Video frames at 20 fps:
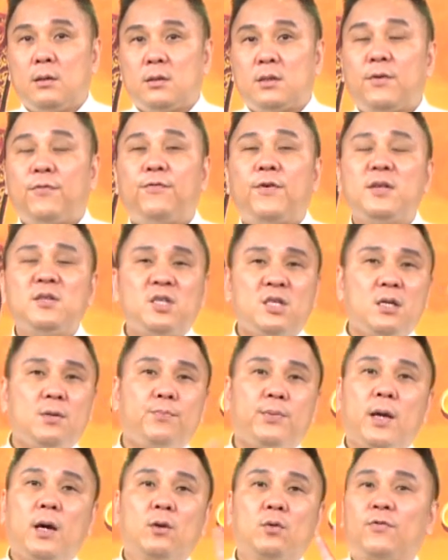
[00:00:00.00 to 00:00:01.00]
其实分析
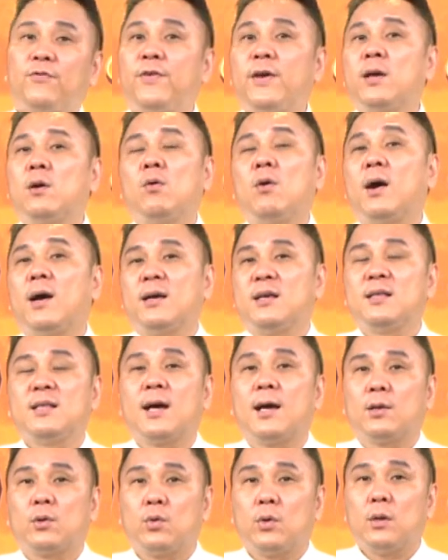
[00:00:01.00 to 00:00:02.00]
不要废话一
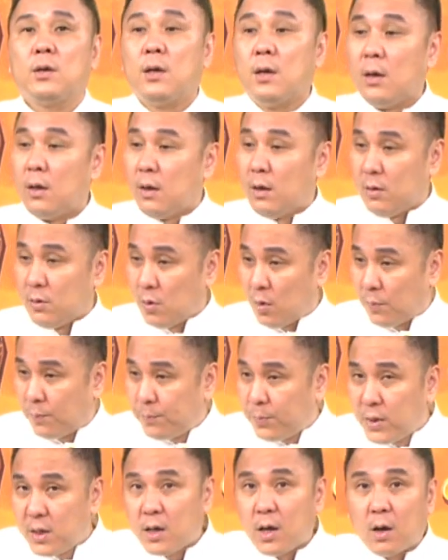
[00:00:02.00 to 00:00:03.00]
大堆，有
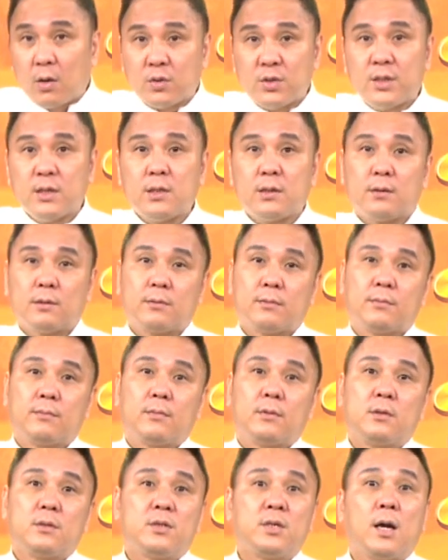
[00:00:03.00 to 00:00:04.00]
必要性
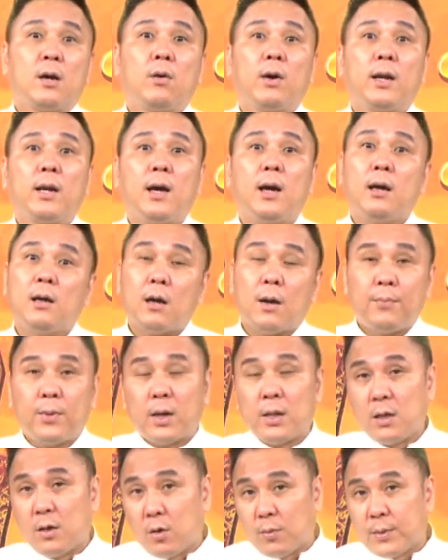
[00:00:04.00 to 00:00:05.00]
讲完啦啊，不
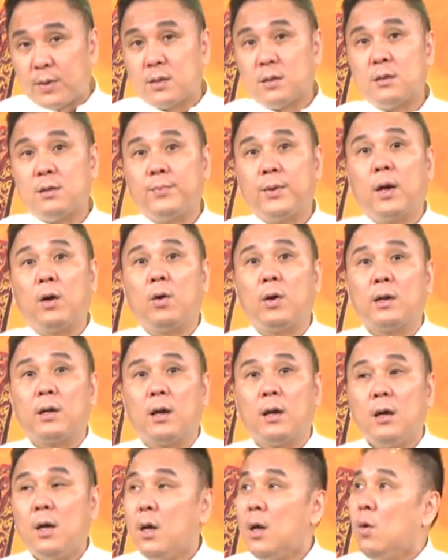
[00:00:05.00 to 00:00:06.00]
然你有本事你不要换
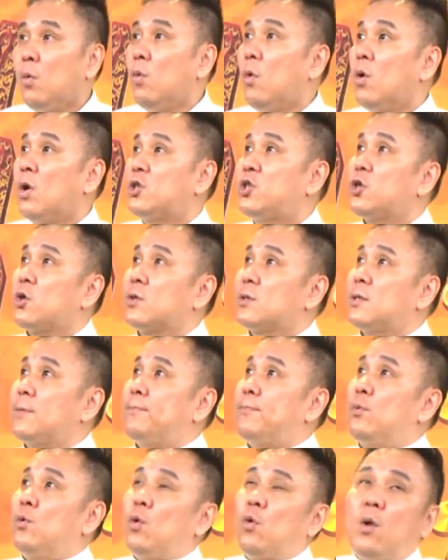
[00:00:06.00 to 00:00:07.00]
啊，我就是
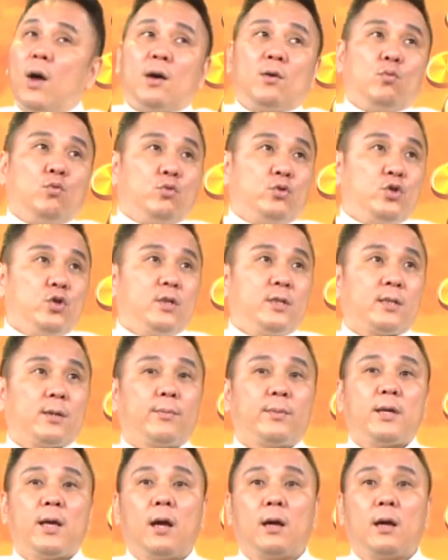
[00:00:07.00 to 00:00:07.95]
不换五 G 怎么